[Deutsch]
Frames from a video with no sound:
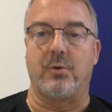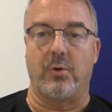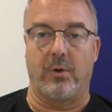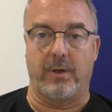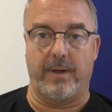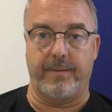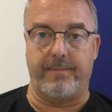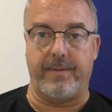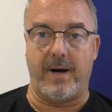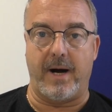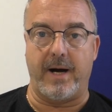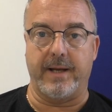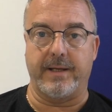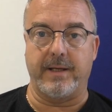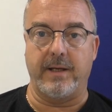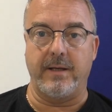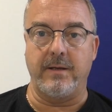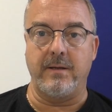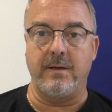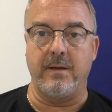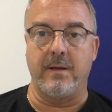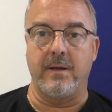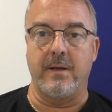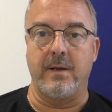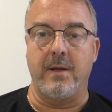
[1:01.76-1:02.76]

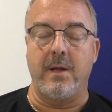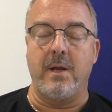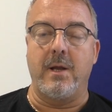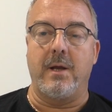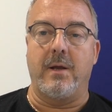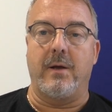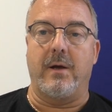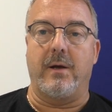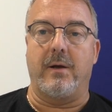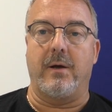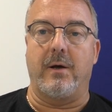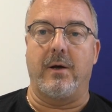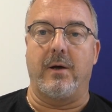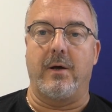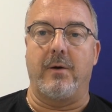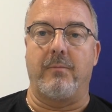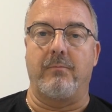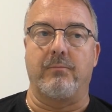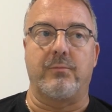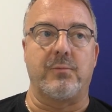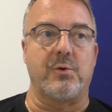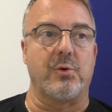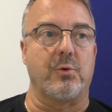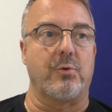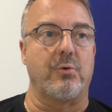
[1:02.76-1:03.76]
Tulibadin.
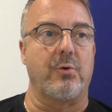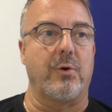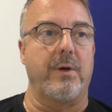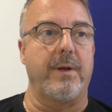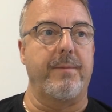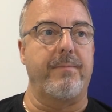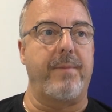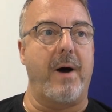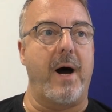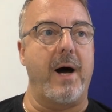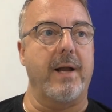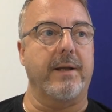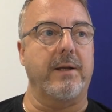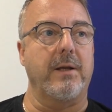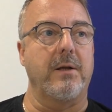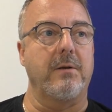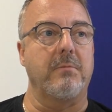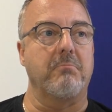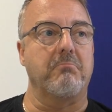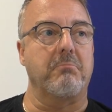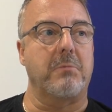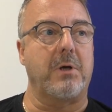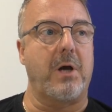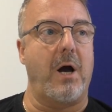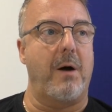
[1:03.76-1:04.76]
Ähm, zu
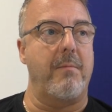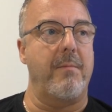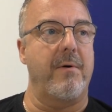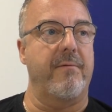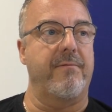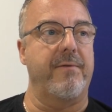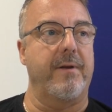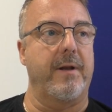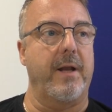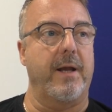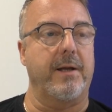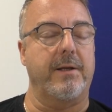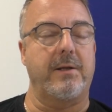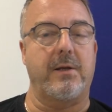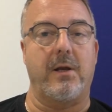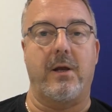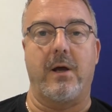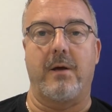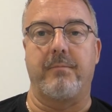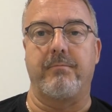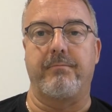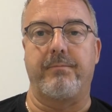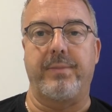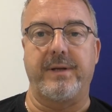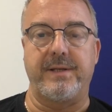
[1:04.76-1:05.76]
Tulibadin kann man vielleicht
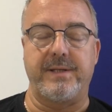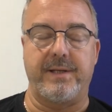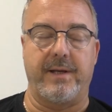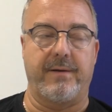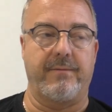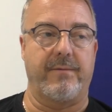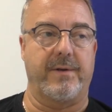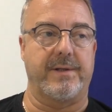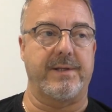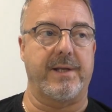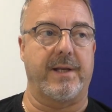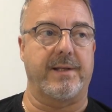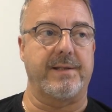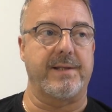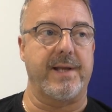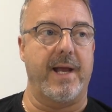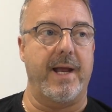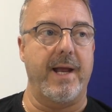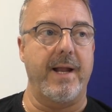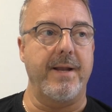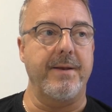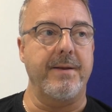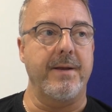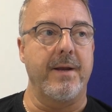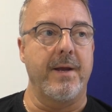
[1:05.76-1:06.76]
ein bisschen was
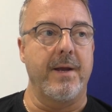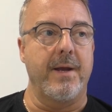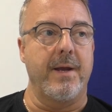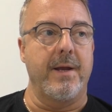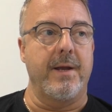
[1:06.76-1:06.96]
erzählen.